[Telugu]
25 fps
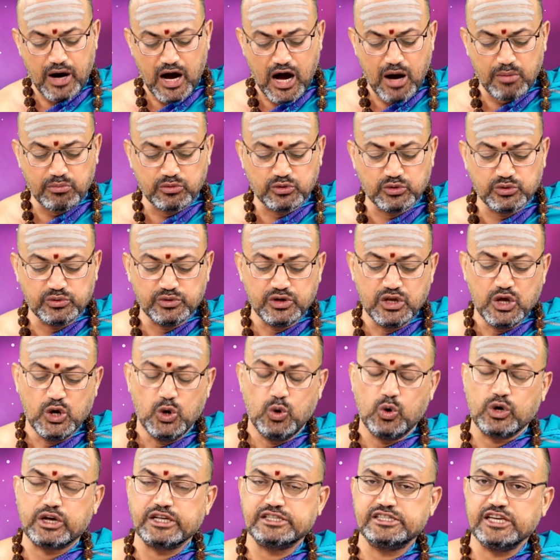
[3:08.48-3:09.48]
పాము
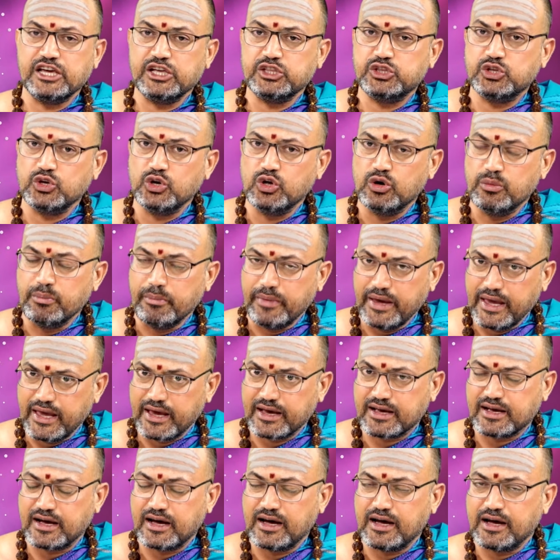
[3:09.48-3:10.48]
ఒక చేతిలో
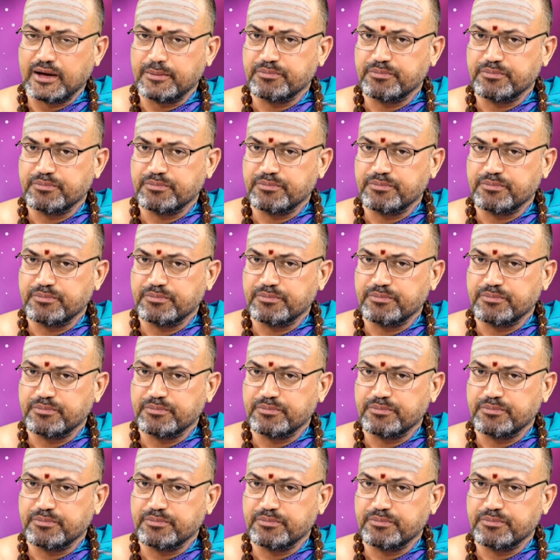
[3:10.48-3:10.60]
మేక